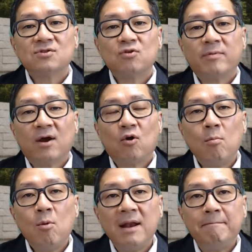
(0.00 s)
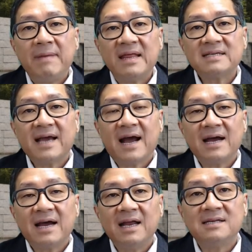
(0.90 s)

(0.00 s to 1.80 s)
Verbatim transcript: sobre cómo el PDCA,